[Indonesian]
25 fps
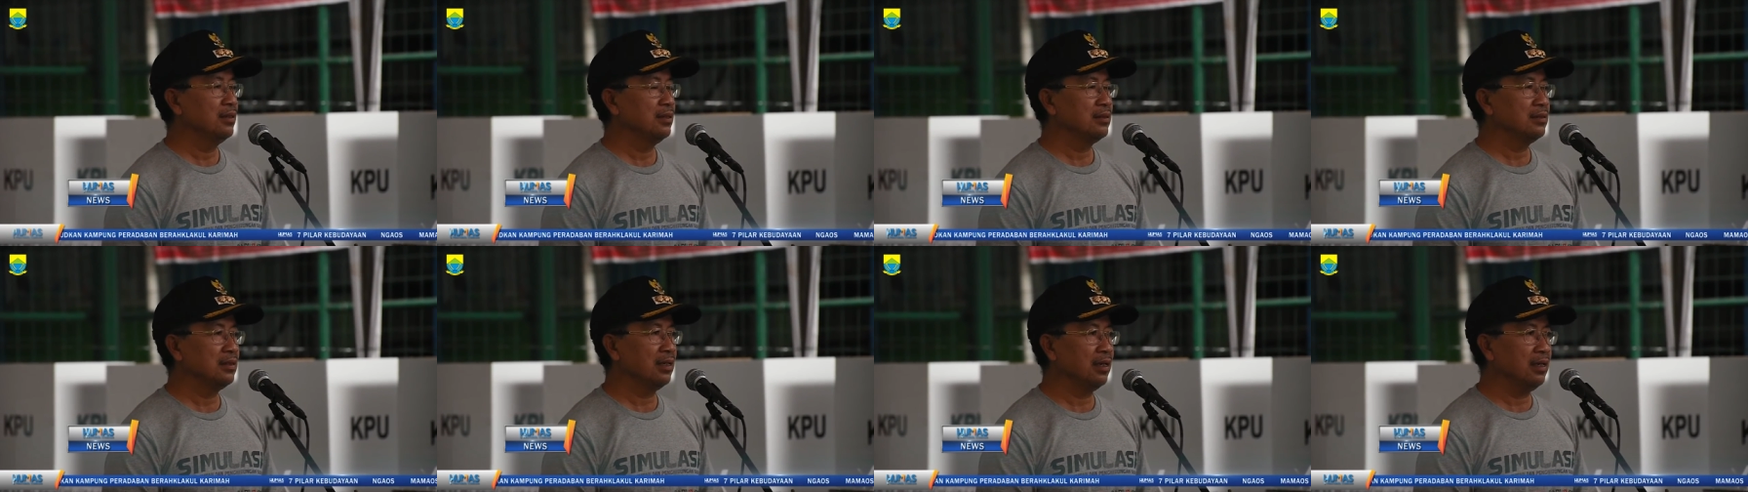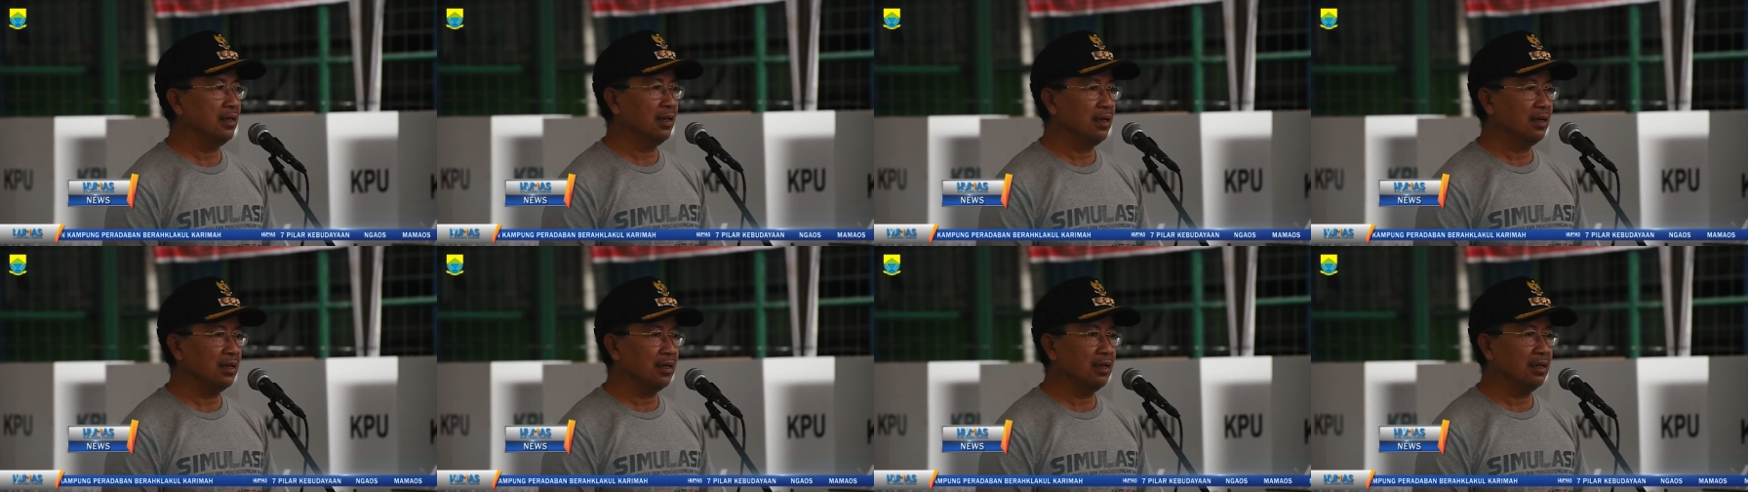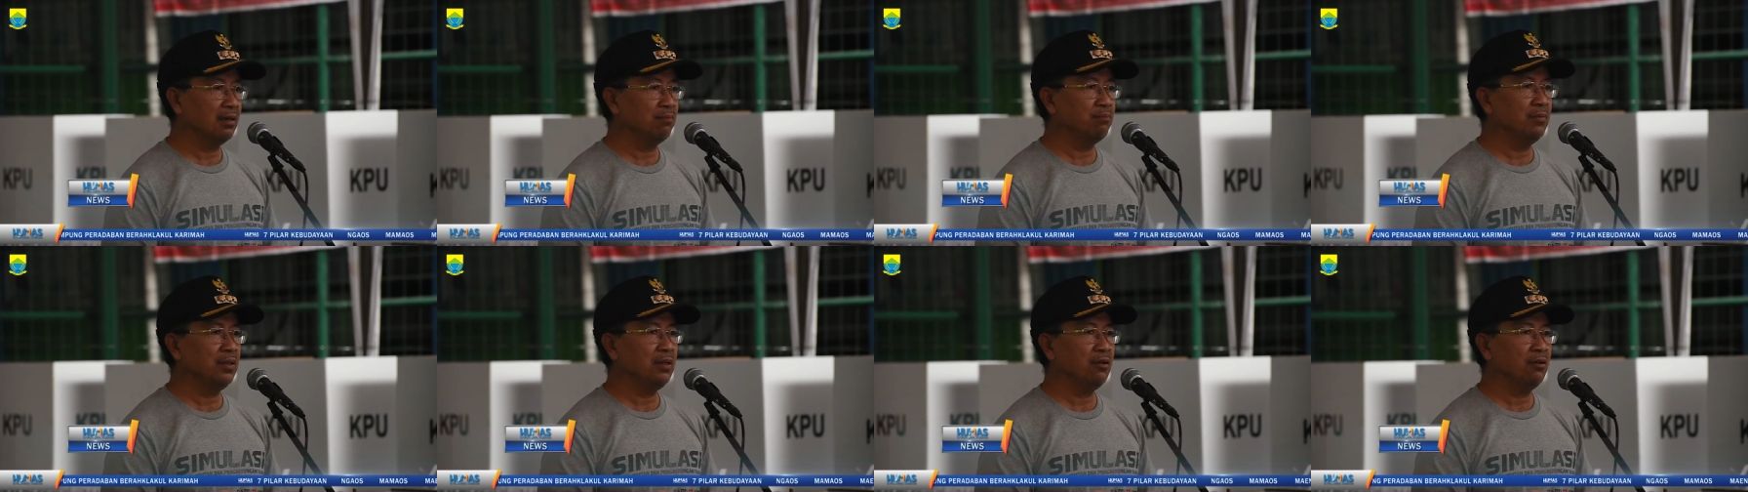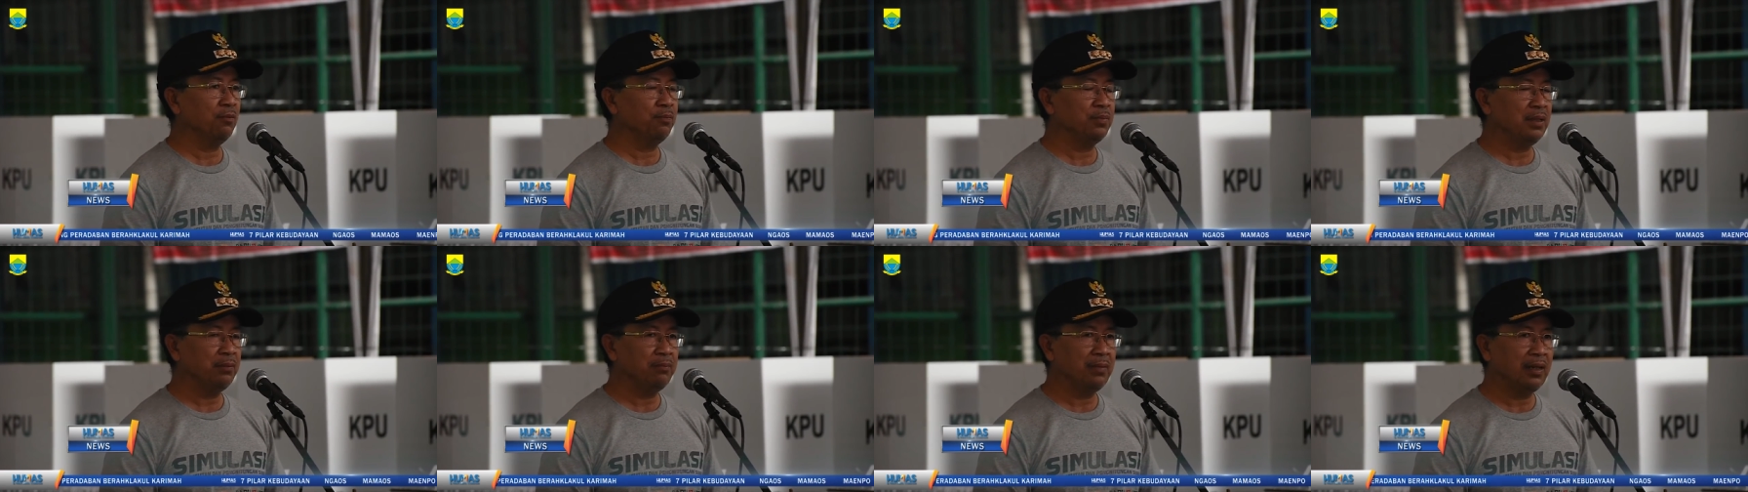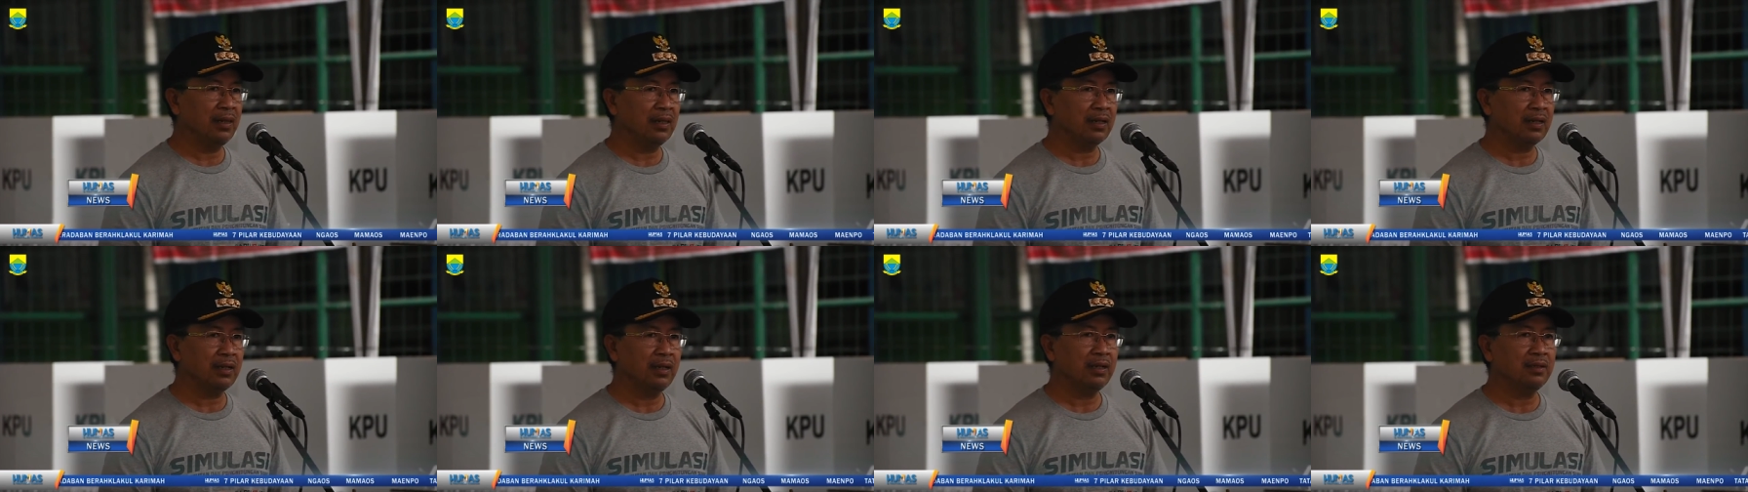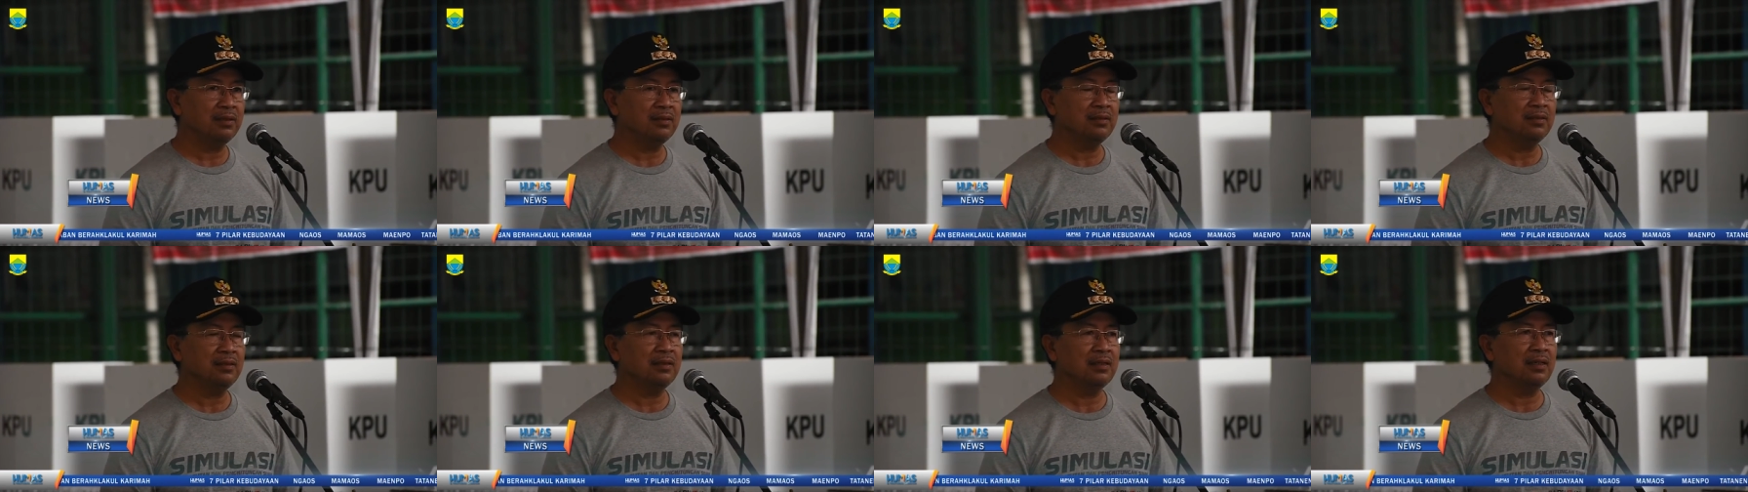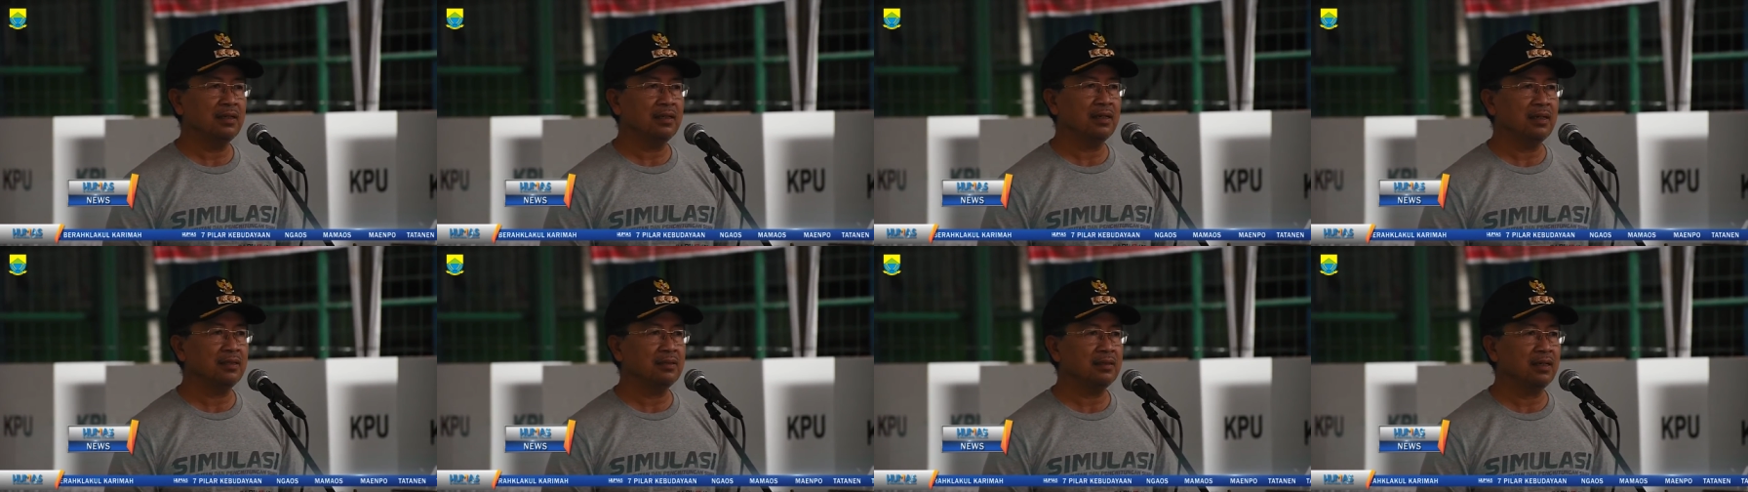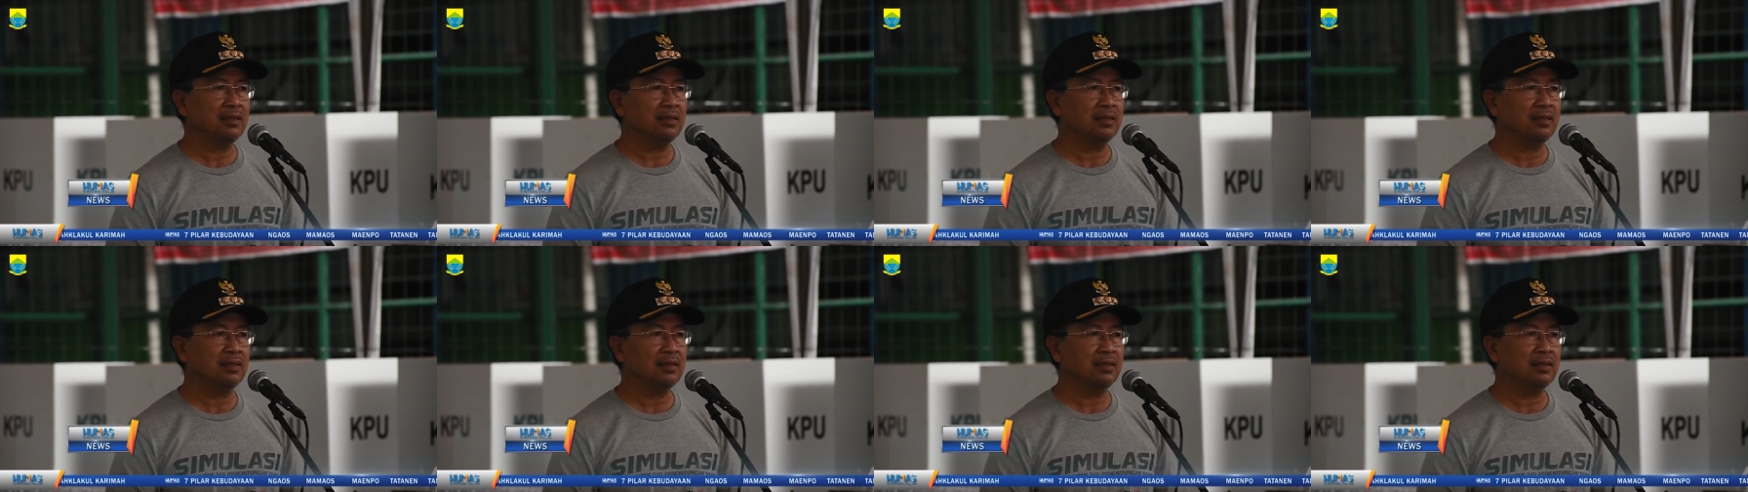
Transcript: Saya akan mengoptimalkan dengan